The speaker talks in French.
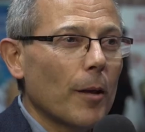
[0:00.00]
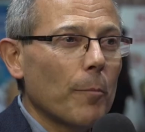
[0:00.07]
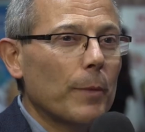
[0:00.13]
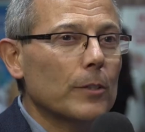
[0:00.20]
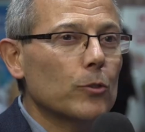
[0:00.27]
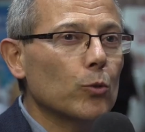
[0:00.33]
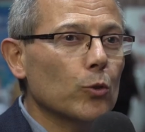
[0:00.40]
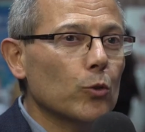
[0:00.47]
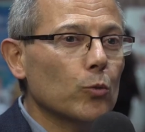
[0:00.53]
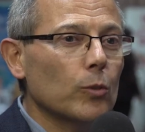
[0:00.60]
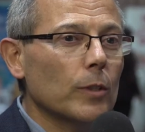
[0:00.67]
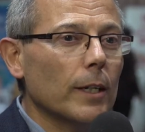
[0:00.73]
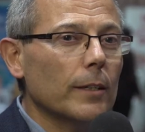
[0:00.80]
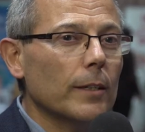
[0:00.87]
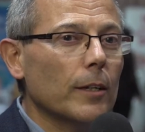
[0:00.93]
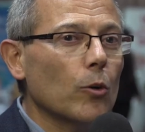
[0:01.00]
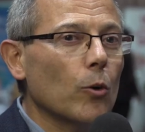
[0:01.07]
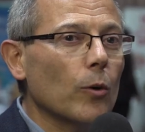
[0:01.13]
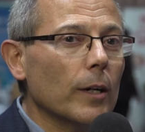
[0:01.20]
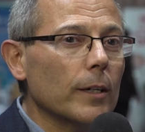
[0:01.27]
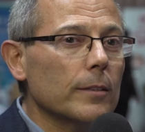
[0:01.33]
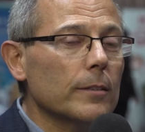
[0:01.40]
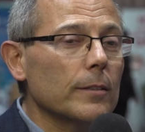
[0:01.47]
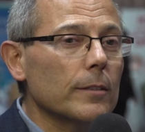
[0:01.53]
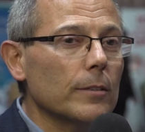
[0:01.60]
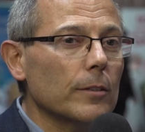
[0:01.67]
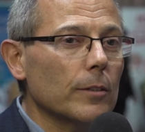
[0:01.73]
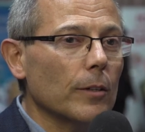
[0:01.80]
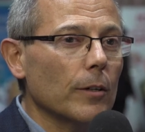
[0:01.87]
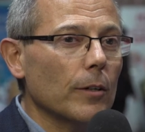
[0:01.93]
Mais surtout des,
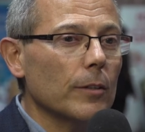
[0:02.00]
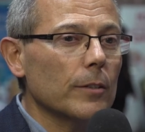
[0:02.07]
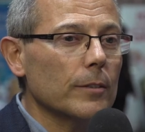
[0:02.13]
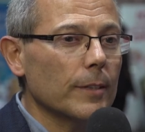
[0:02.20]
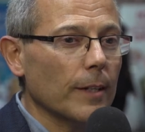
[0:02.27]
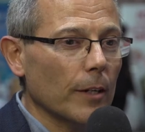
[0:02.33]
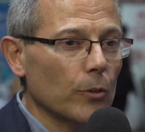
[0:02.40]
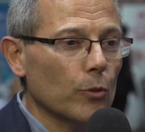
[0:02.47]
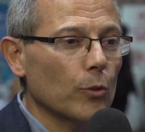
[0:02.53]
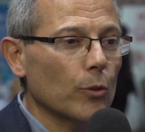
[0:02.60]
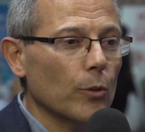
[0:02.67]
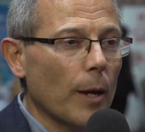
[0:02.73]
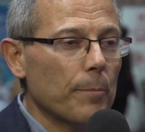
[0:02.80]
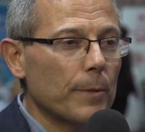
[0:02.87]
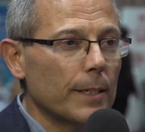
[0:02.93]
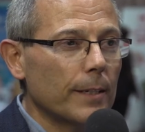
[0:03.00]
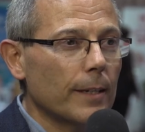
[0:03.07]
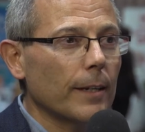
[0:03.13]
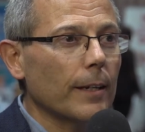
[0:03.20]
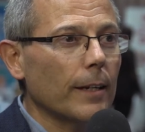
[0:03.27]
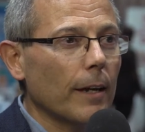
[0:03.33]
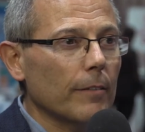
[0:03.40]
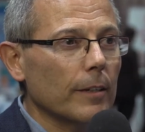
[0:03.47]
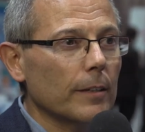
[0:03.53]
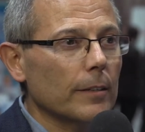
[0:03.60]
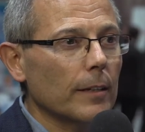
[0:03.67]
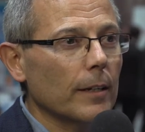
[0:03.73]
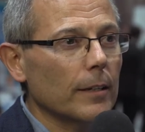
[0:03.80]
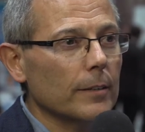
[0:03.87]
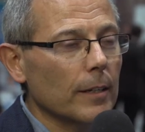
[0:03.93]
congressistes euh, sérieux, appliqués, avec
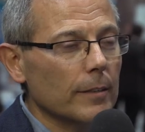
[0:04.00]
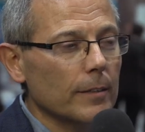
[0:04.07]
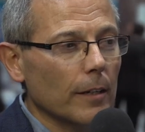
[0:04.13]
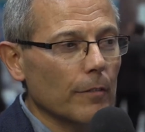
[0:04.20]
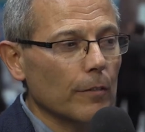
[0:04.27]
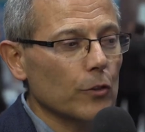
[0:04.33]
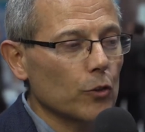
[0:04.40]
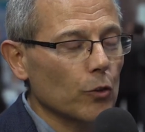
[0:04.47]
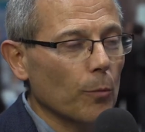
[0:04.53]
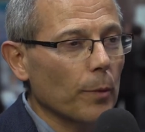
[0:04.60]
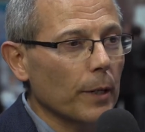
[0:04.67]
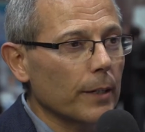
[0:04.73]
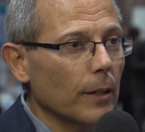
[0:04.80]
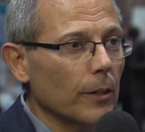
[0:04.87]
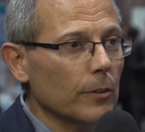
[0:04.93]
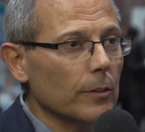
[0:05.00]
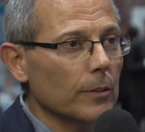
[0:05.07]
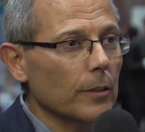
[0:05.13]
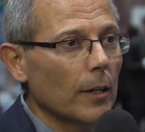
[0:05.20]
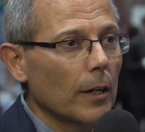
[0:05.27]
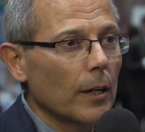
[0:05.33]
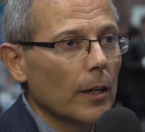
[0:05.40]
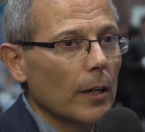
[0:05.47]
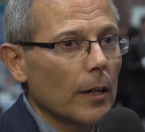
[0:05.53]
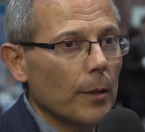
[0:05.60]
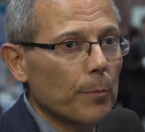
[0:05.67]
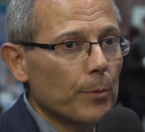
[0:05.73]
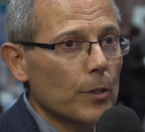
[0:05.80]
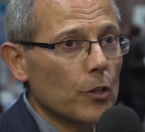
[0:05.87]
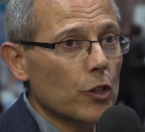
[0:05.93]
des interventions brillantes. Et
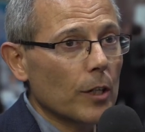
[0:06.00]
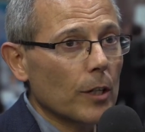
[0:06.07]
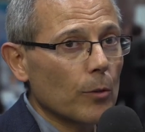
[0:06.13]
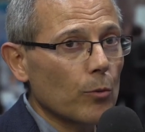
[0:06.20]
puis j'ai